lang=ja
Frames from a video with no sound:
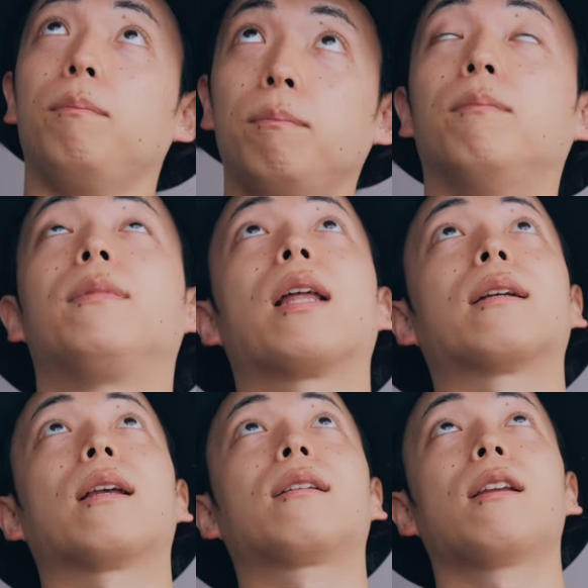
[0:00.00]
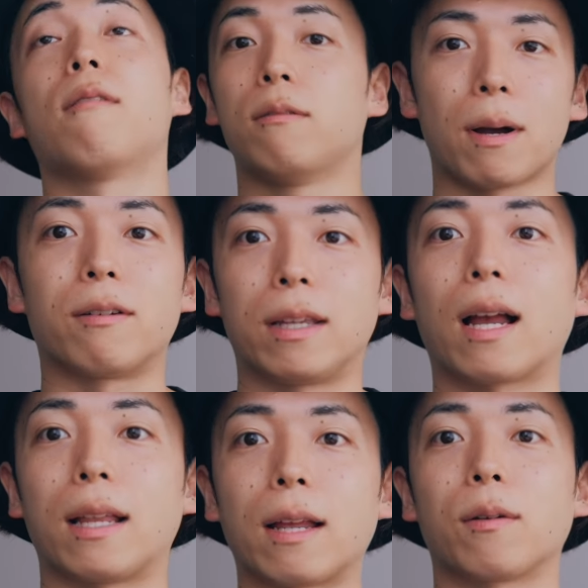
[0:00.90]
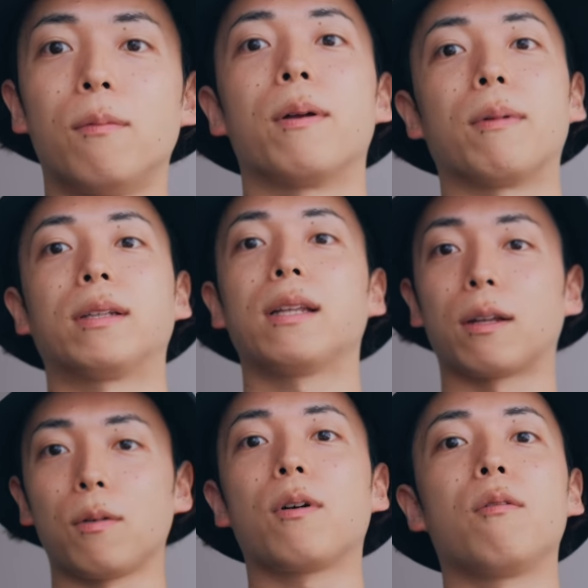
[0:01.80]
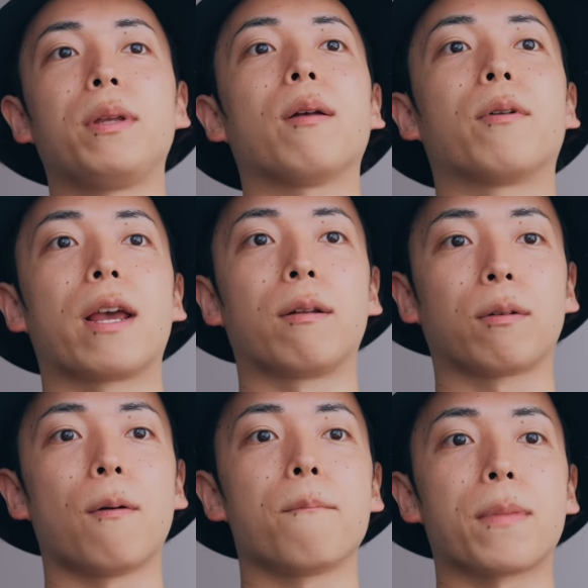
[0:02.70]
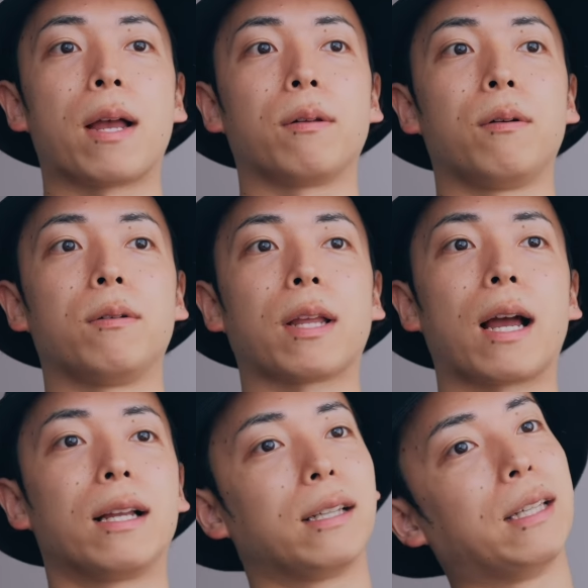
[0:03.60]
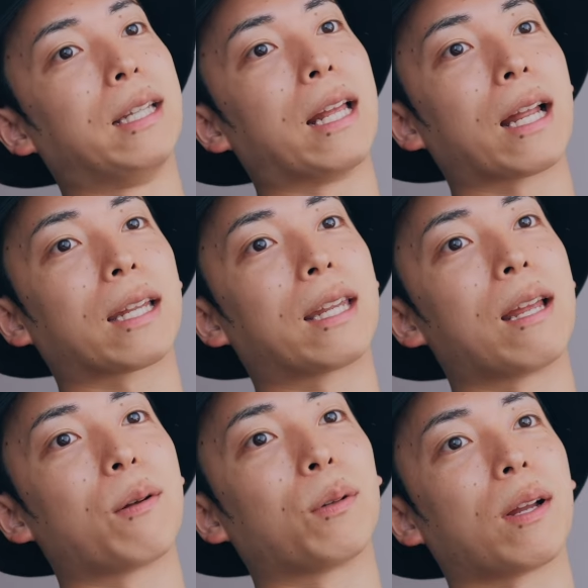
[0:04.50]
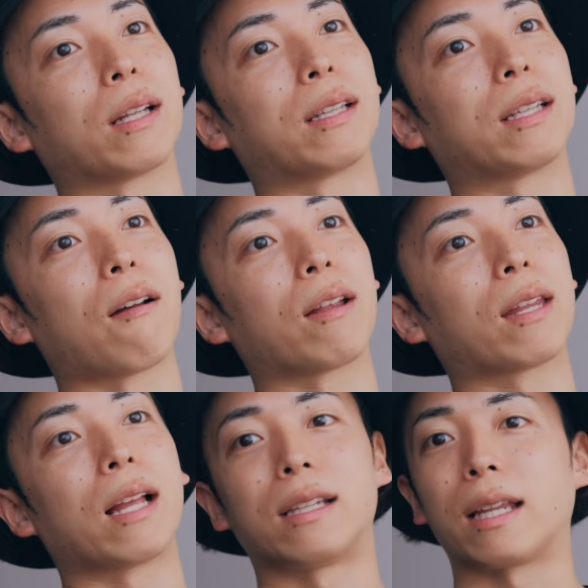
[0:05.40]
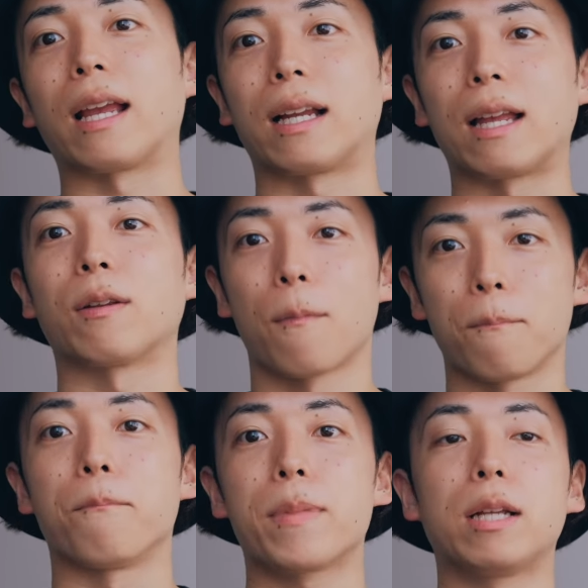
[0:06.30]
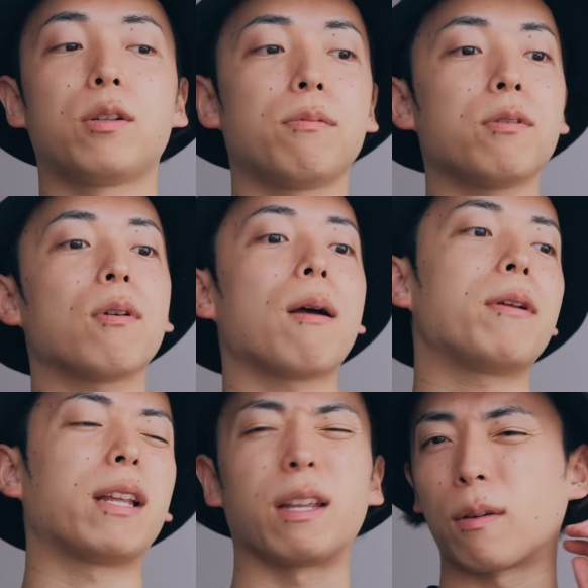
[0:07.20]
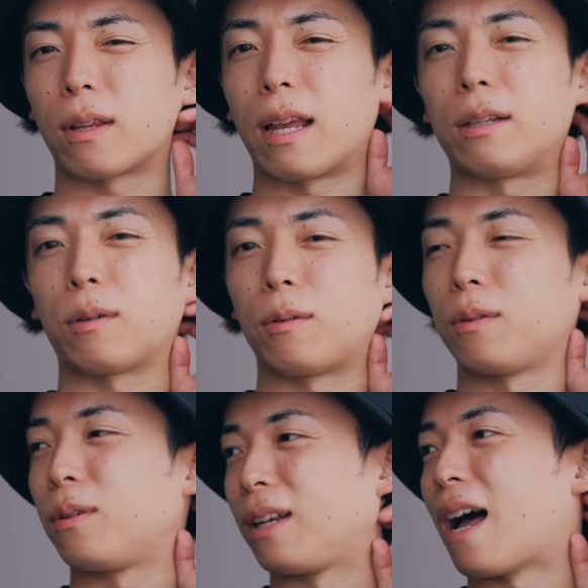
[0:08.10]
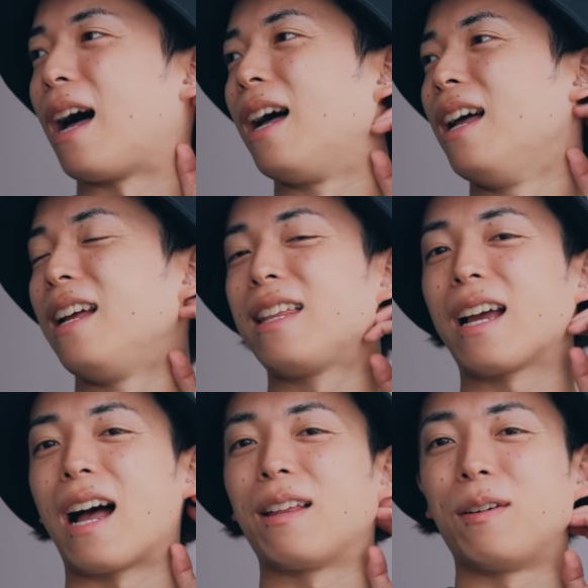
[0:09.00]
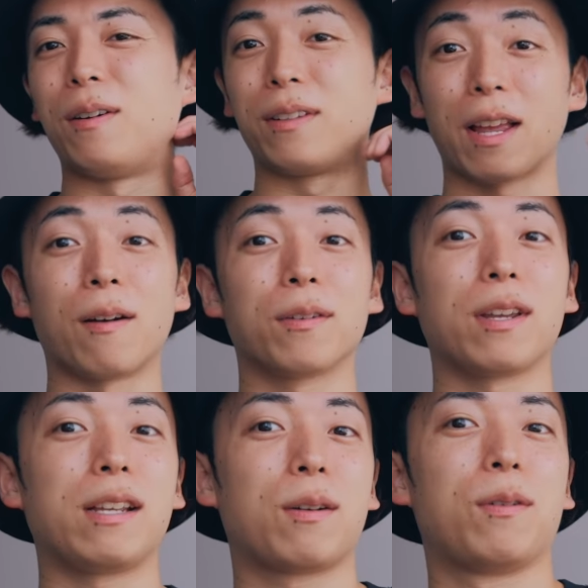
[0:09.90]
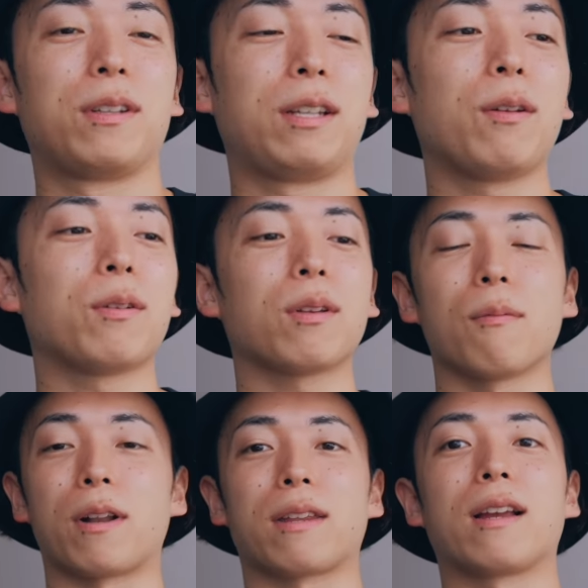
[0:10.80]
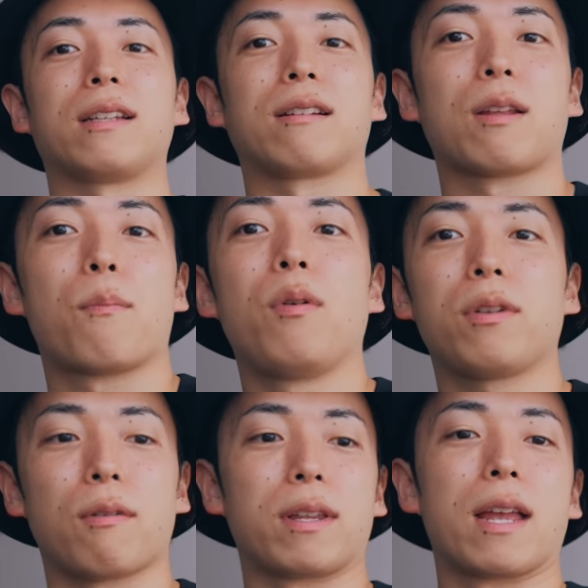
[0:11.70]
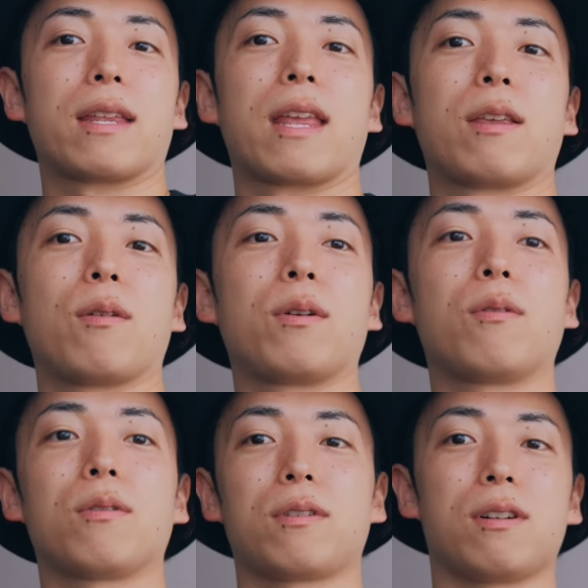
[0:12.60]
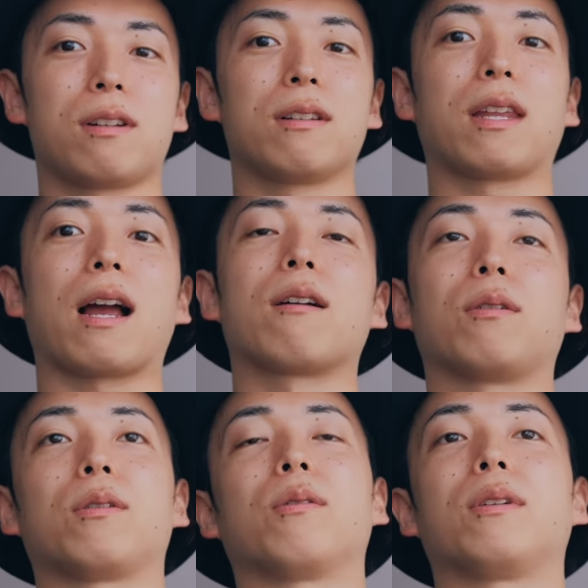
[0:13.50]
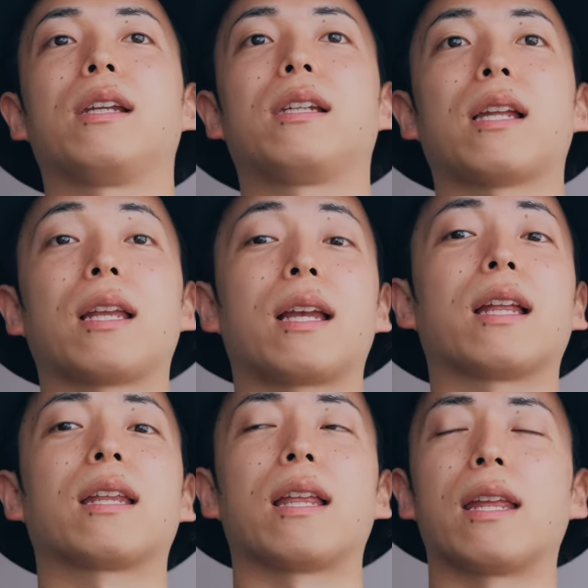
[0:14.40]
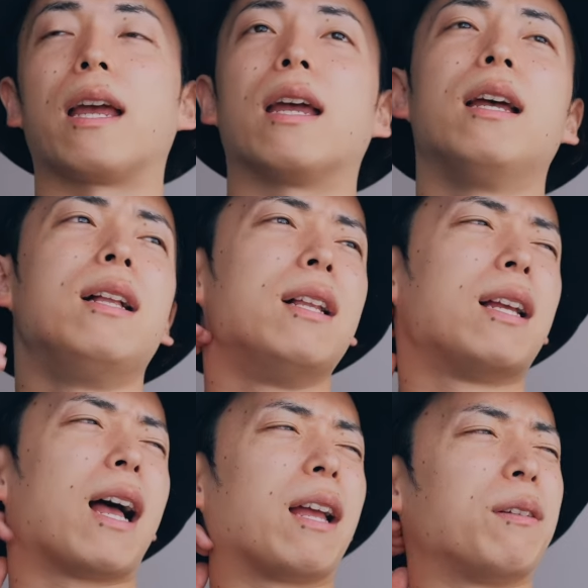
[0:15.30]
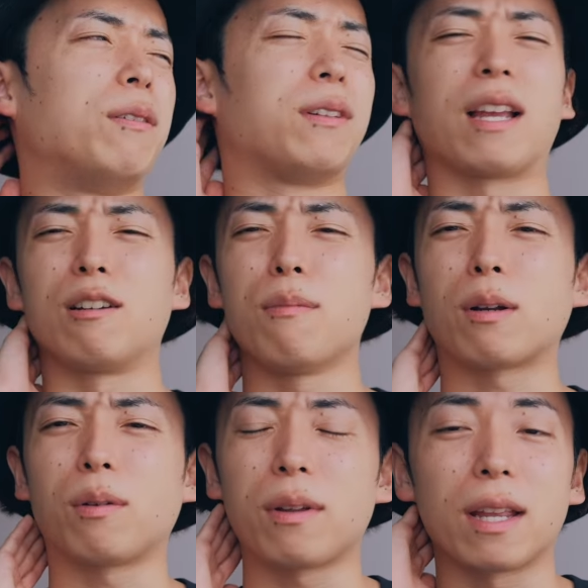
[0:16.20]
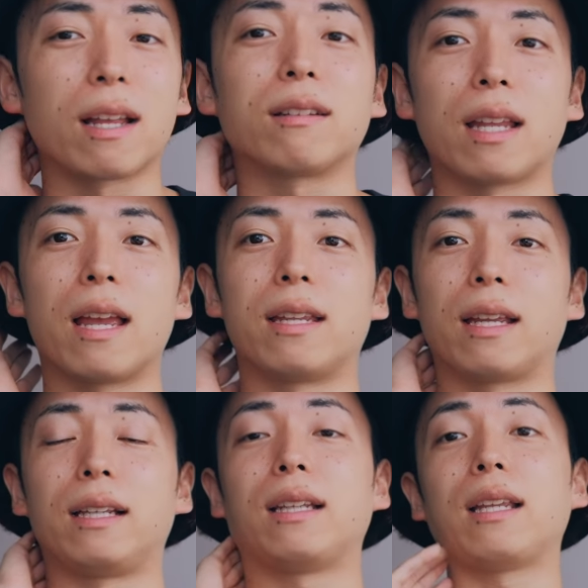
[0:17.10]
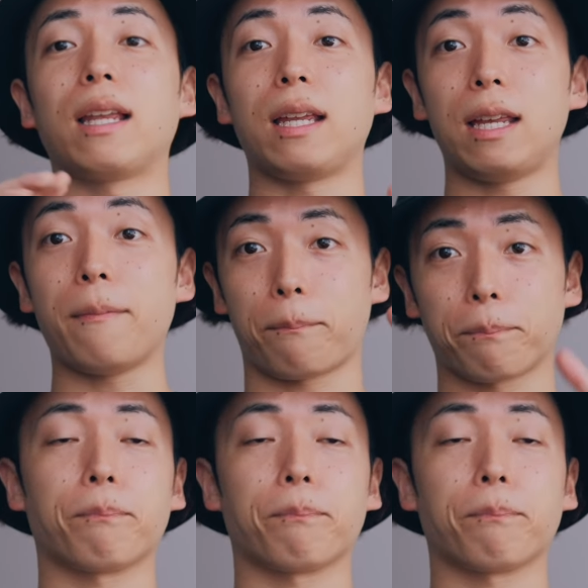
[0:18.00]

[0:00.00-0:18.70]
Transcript: うん、なんか作戦はうまくいったかなと思います。なんか動画を見てもらえると、あの、なんか狙ってるは伝わったんじゃないかなと。うん、で、自分のカメラで撮った映像が、なんかあのね、本当にこう人に撮ってもらったわけじゃなくて、ポンって置いて適当にこうクックって角度調整しただけだったんで、あの、なんかうまく撮れてなくて、で、奇跡的に